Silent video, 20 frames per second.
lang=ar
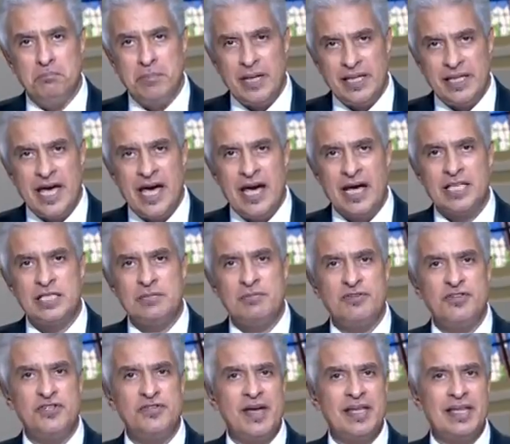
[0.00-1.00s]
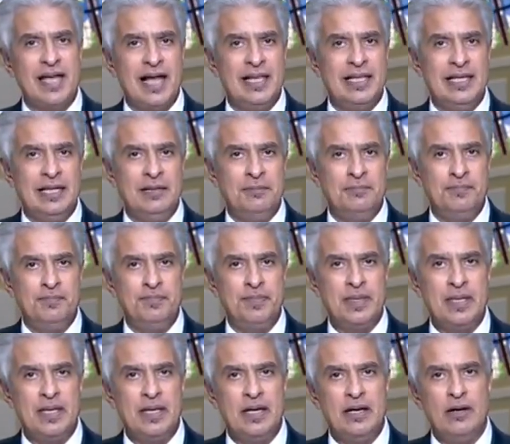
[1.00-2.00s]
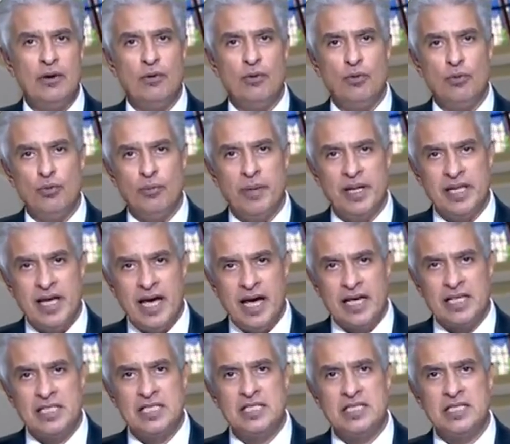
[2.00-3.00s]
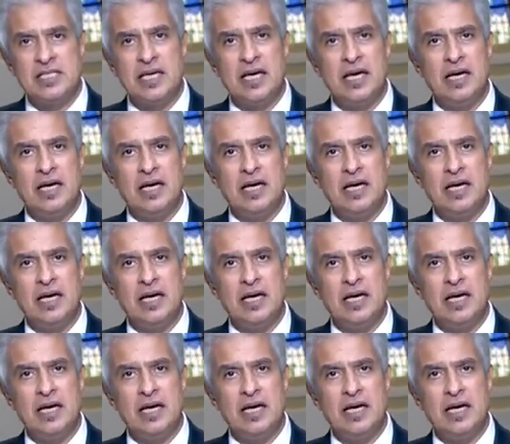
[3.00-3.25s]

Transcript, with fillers: مدارس مفيش فيها تعليم ومدارس